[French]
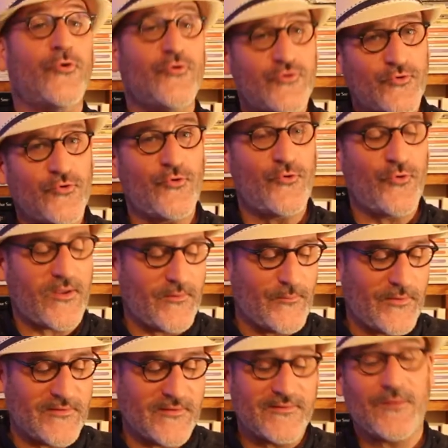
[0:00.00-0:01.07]
Donc je conclurai en
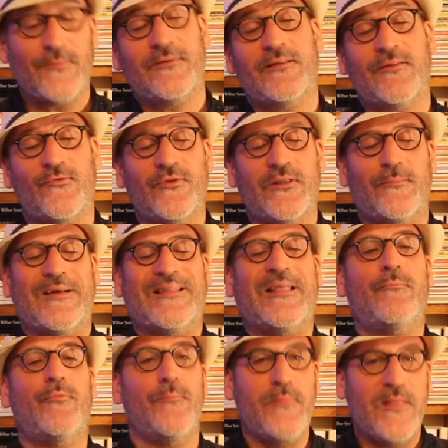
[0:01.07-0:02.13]
présentant mes excuses à
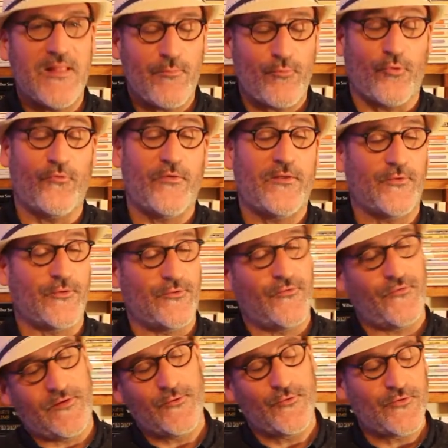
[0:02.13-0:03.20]
Madame Minet, professeure de
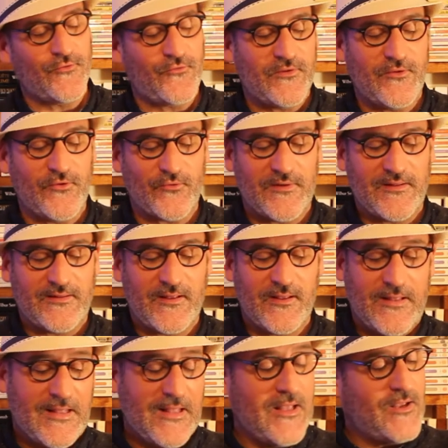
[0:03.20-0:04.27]
philosophie de son état,
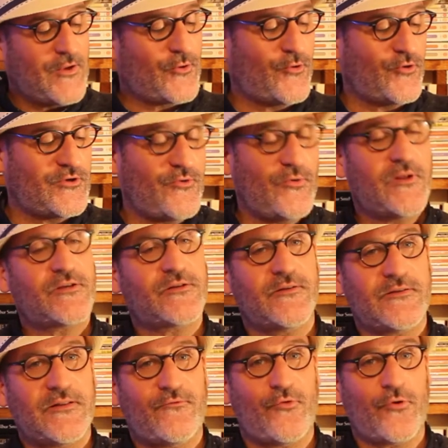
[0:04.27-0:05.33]
que j'ai eu la
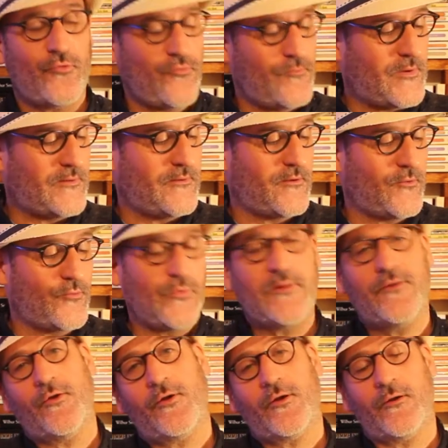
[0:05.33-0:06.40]
chance d'avoir eu pendant
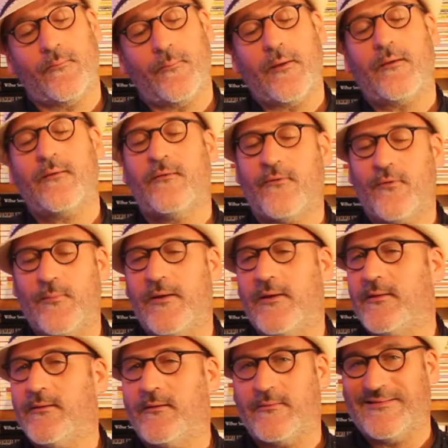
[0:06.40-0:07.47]
8 heures par
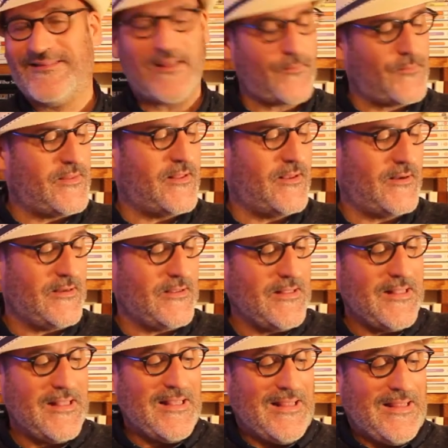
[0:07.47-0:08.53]
semaine en terminale,
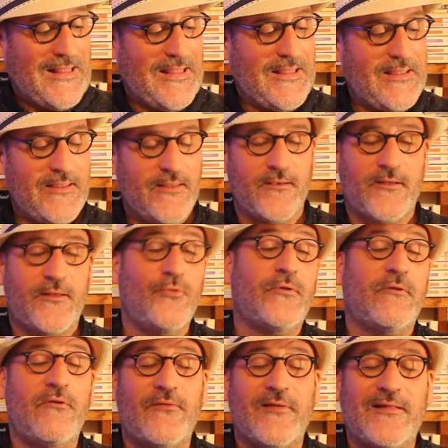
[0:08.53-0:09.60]
et euh, qui nous
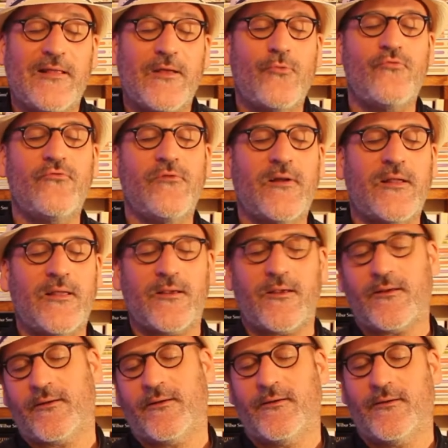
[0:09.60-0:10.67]
avait fait
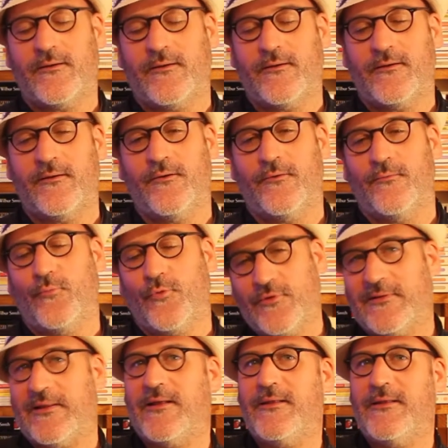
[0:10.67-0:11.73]
découvrir euh,
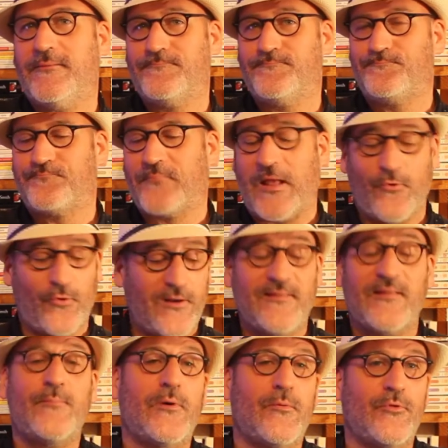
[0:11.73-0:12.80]
Montaigne. Alors là,
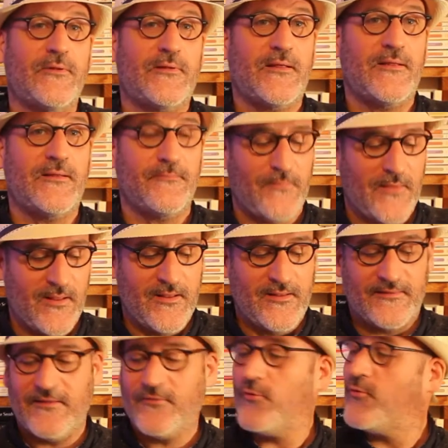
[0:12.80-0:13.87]
c'est pas Montaigne, hein. c'est